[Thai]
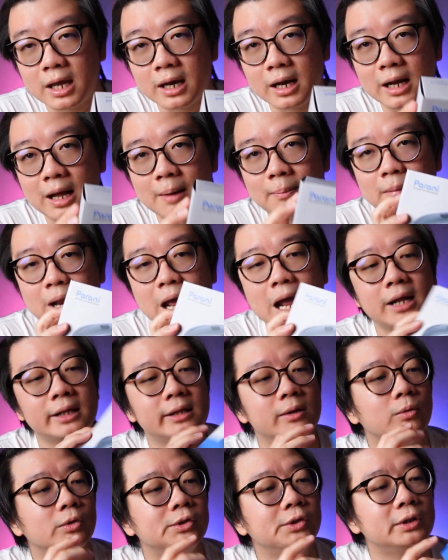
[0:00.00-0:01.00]
นะครับได้
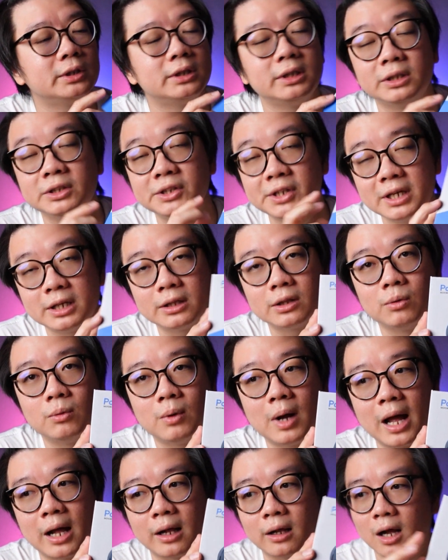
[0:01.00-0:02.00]
สูงสุดถึง4ตัว
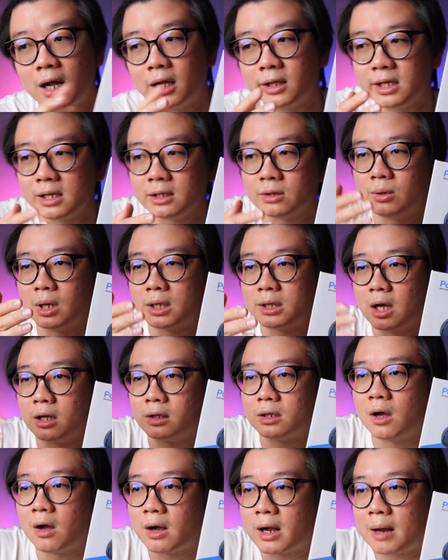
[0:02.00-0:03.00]
ก็4ตัวต่
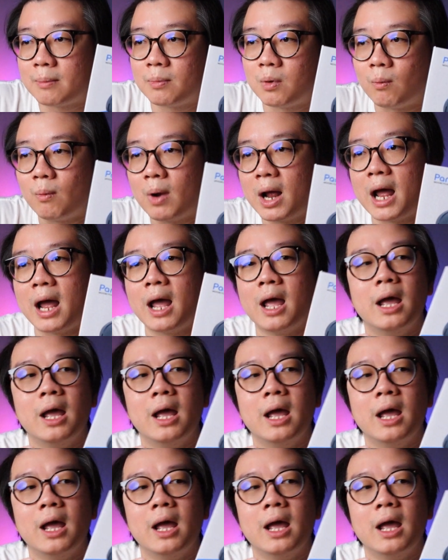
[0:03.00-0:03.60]
อๆกันผมว่า